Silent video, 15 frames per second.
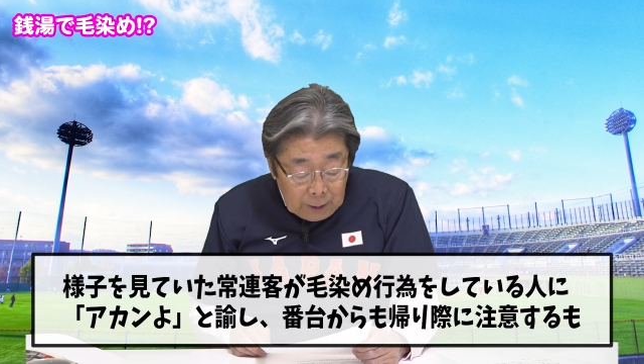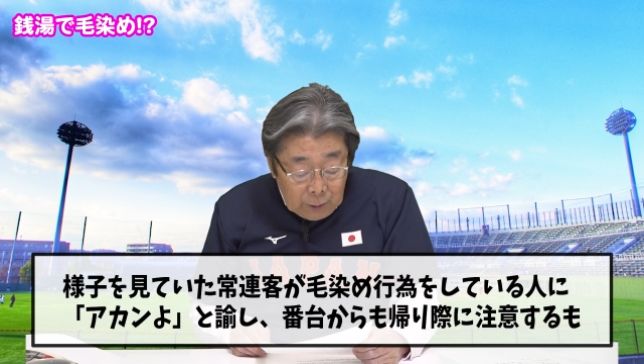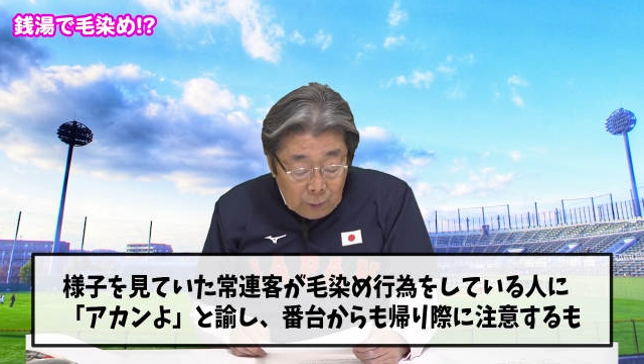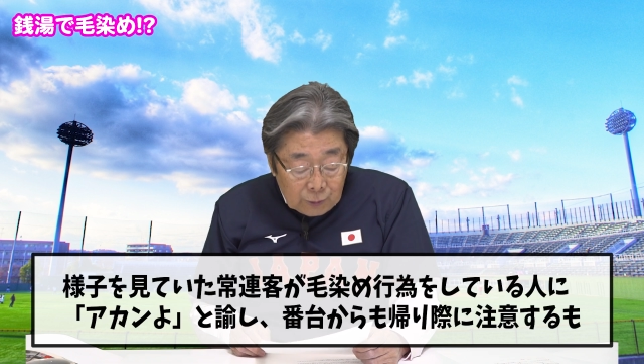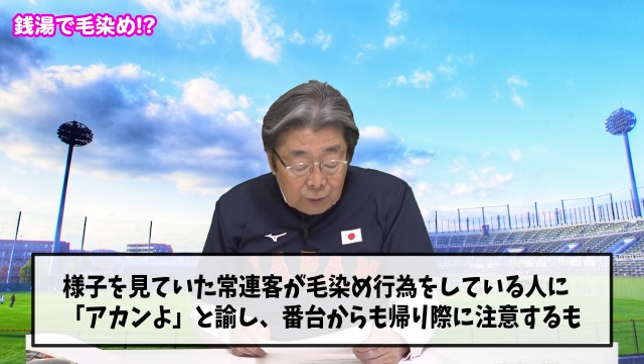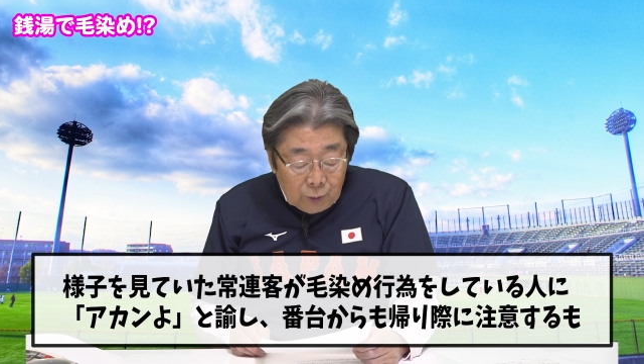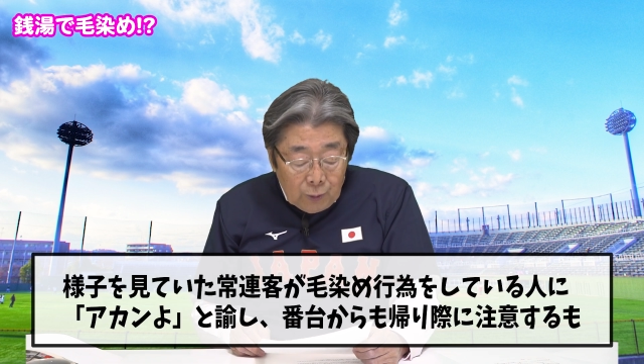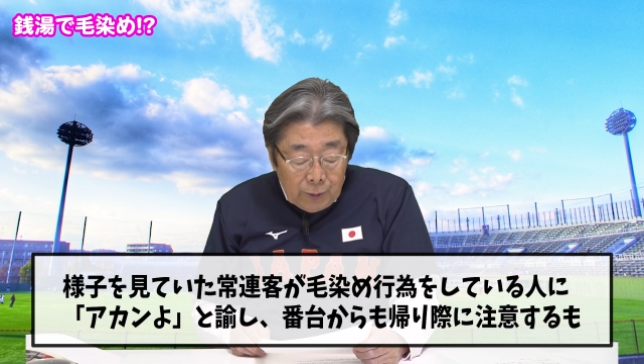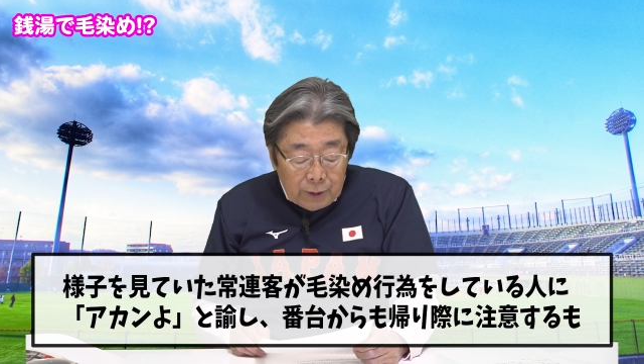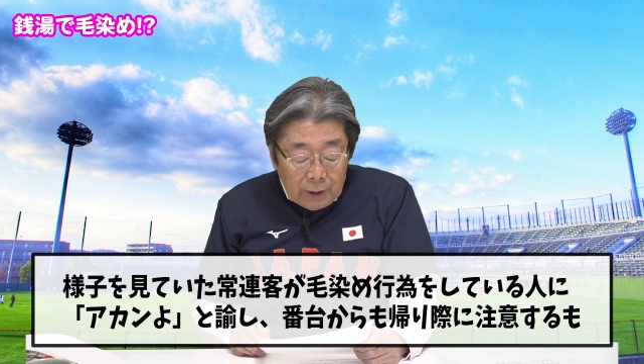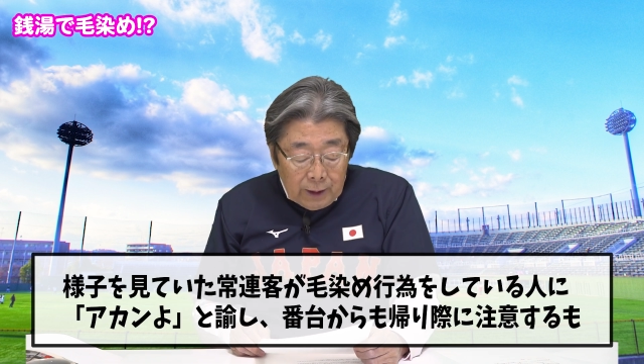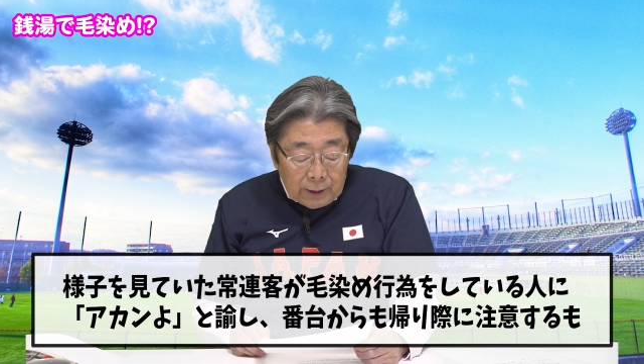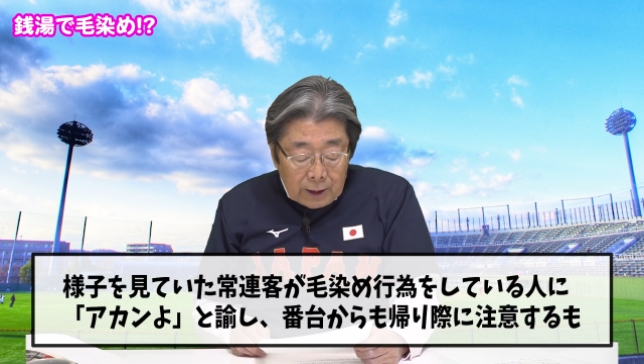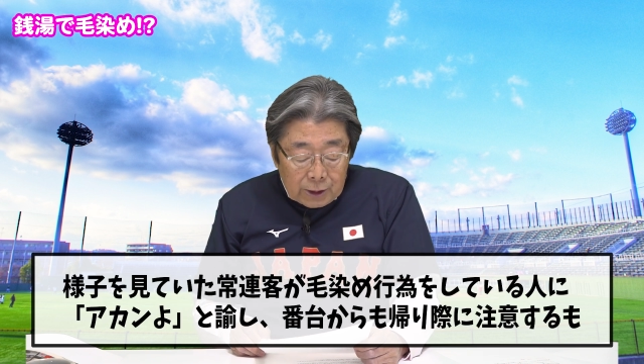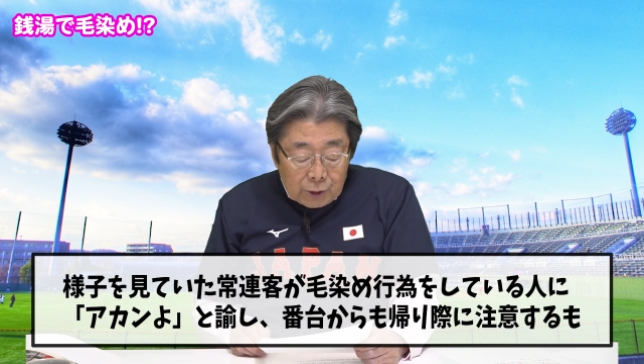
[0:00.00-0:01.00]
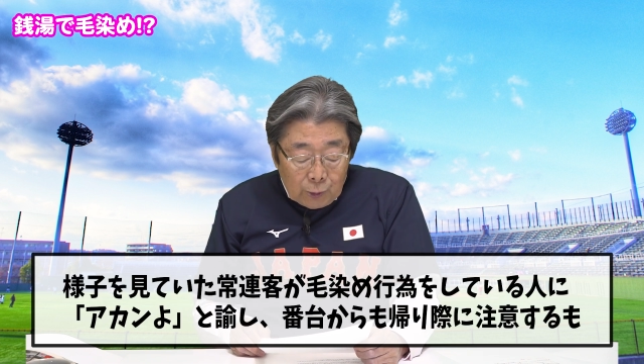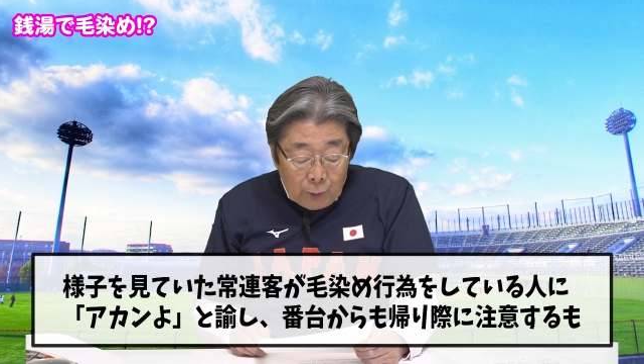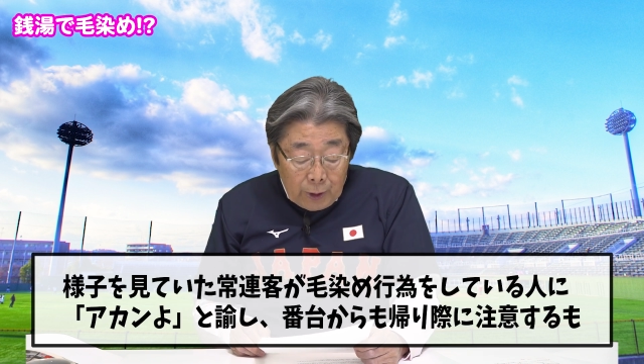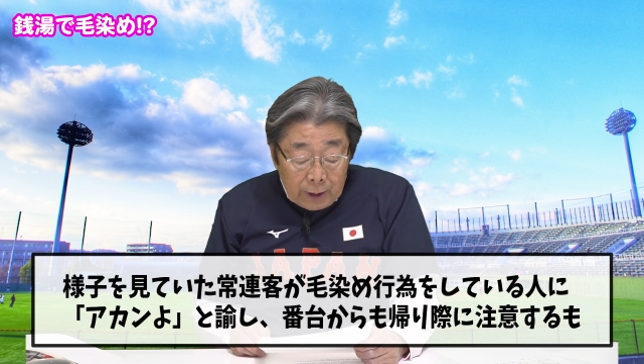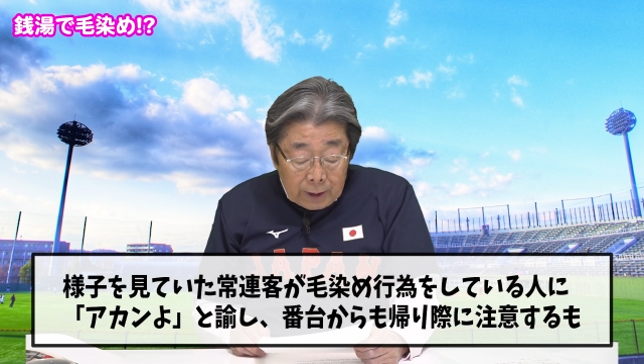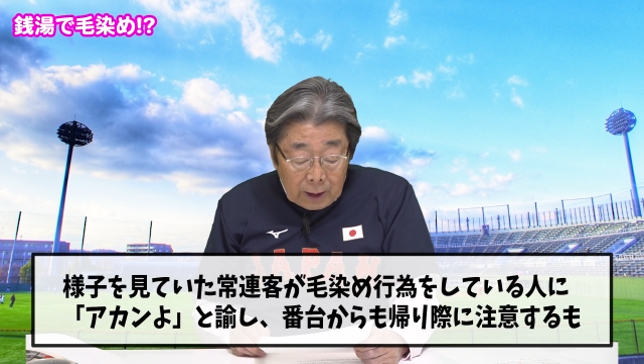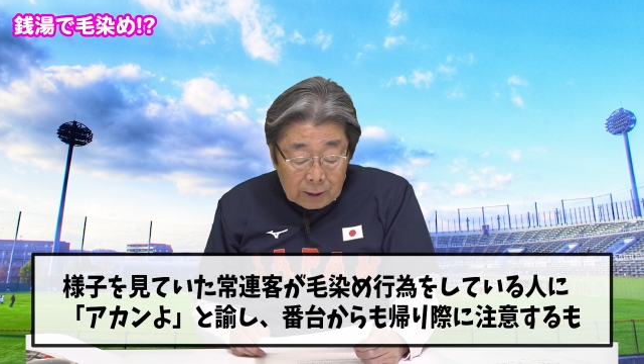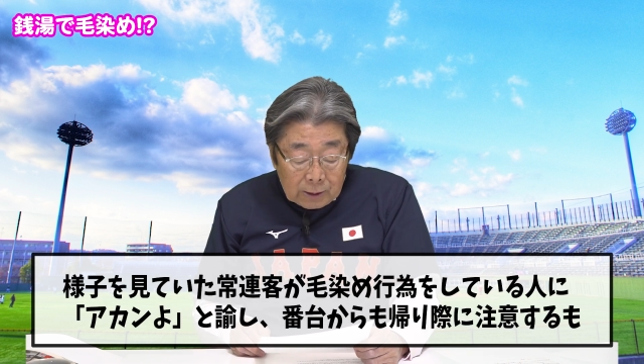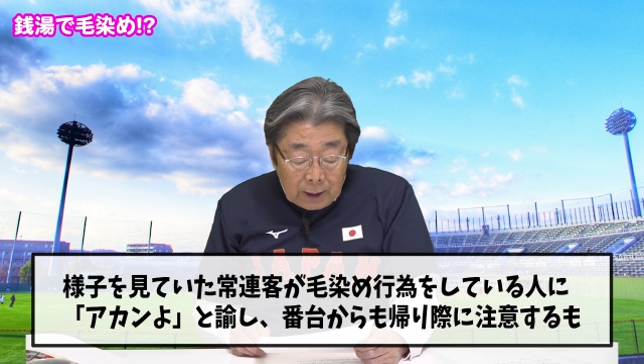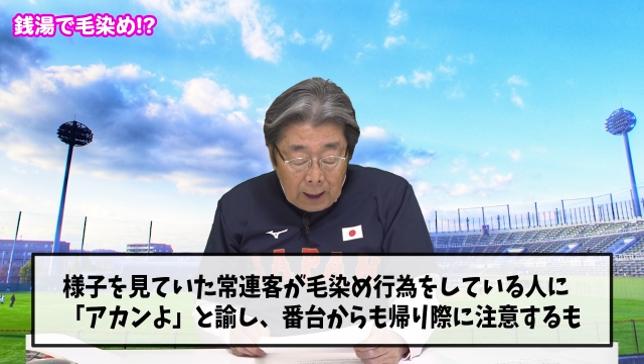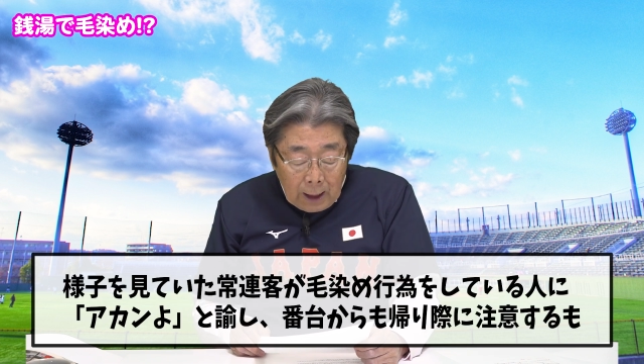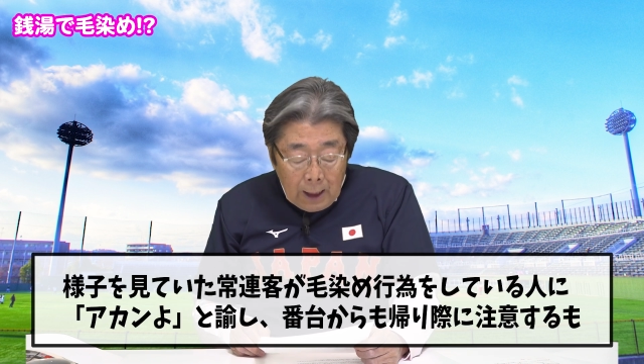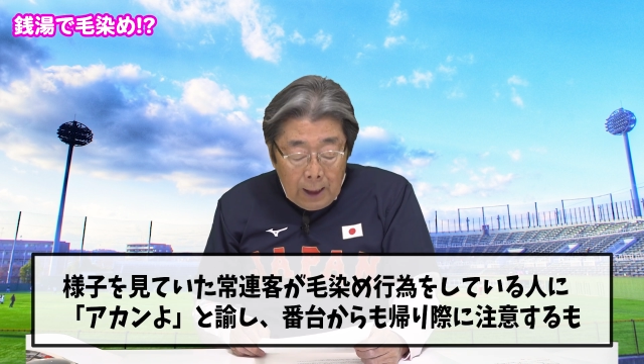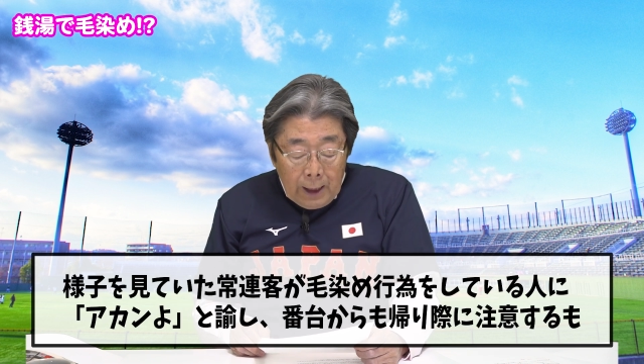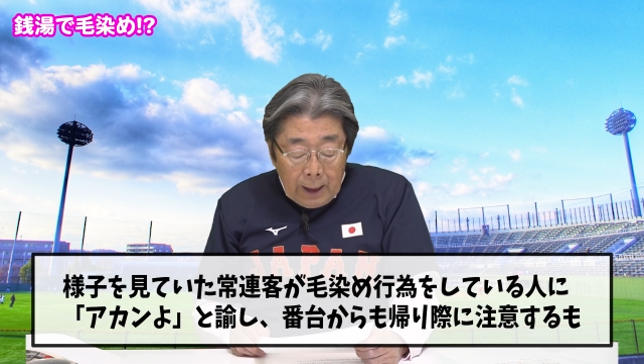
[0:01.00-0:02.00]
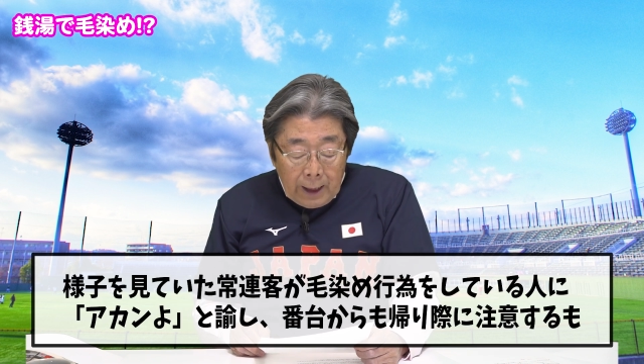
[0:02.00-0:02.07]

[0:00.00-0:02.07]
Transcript: 様子を見ていた常連客が